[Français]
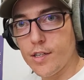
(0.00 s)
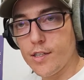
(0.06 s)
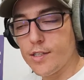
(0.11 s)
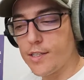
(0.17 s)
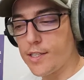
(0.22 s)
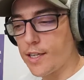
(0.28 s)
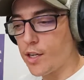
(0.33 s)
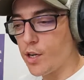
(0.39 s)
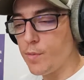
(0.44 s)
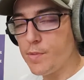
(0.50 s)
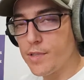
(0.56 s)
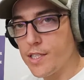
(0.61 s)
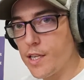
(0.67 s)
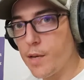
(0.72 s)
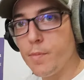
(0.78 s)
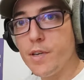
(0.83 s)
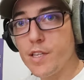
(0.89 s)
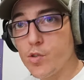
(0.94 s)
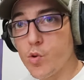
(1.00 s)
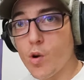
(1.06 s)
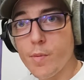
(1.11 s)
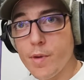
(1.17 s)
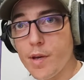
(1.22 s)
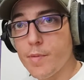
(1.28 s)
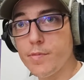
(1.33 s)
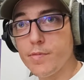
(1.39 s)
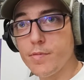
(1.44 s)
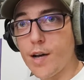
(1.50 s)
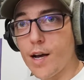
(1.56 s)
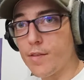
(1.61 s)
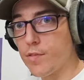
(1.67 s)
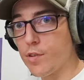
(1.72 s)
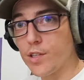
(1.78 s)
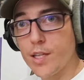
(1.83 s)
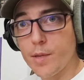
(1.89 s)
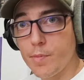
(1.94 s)
C'est comme s'aimer soi-même
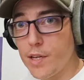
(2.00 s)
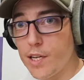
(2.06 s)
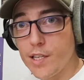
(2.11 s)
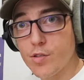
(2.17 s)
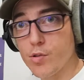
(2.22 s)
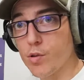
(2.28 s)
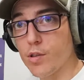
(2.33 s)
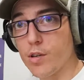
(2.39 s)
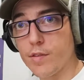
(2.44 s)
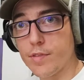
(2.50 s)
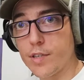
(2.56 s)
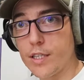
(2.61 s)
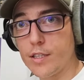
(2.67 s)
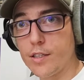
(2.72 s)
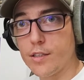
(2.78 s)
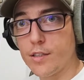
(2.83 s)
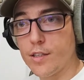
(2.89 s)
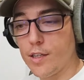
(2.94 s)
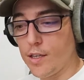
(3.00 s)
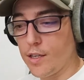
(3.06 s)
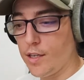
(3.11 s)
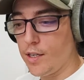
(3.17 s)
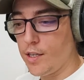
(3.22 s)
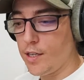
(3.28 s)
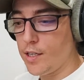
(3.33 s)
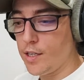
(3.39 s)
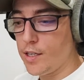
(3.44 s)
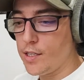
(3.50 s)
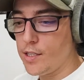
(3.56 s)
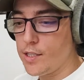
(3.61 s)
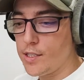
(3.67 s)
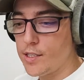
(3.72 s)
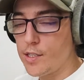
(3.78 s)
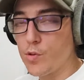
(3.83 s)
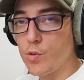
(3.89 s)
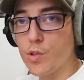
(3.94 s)
avant d'aimer les autres en fait.
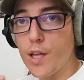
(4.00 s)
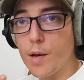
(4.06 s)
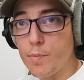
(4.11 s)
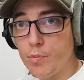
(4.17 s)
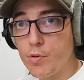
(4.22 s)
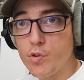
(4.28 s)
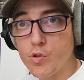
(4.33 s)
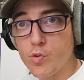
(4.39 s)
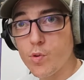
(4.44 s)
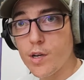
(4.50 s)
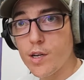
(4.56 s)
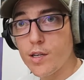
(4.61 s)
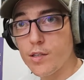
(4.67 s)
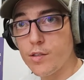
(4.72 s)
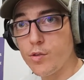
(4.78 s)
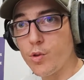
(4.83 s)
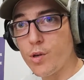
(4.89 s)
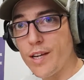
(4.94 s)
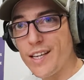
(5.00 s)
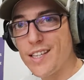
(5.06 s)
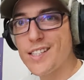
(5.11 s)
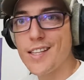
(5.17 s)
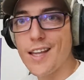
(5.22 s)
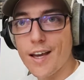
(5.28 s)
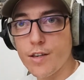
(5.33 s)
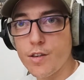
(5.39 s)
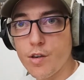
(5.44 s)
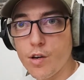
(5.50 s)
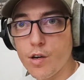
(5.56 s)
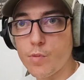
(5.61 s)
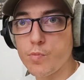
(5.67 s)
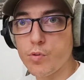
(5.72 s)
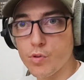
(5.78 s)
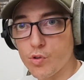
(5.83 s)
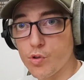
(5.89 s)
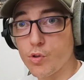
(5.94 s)
Si on a besoin de l'extérieur
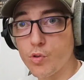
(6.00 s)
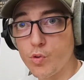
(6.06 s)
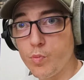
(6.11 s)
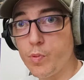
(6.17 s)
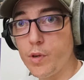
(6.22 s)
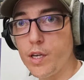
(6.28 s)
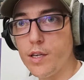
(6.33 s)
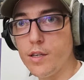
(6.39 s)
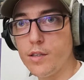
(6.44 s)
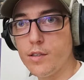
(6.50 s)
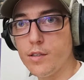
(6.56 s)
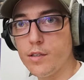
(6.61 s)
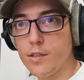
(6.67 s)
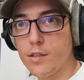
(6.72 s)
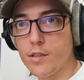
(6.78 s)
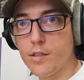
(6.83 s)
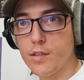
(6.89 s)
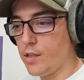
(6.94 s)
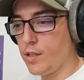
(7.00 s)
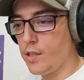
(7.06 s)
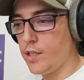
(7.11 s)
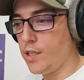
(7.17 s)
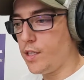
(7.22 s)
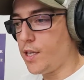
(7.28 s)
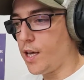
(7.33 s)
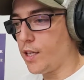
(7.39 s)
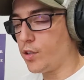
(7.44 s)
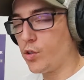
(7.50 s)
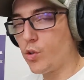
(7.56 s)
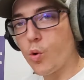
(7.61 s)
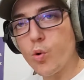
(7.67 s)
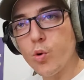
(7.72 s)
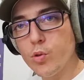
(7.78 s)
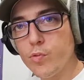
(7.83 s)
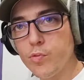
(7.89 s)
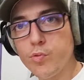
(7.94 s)
pour s'occuper, il y a
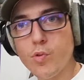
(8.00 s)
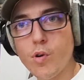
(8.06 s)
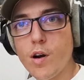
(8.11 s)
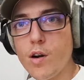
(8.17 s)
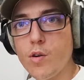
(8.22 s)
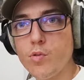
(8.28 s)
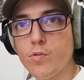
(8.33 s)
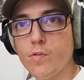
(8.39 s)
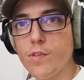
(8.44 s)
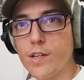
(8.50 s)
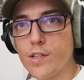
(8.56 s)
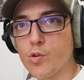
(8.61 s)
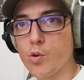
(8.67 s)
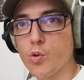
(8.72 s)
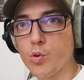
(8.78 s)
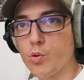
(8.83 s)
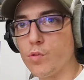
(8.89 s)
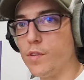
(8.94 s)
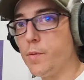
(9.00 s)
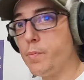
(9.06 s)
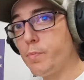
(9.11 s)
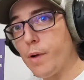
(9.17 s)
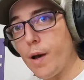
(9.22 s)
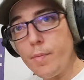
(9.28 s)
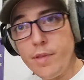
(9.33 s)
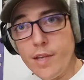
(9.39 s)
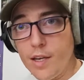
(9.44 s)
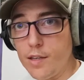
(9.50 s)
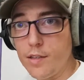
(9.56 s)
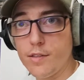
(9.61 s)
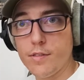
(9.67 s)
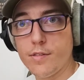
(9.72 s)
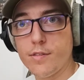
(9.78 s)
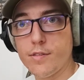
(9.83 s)
trop de fois où on va se retrouver pas bien,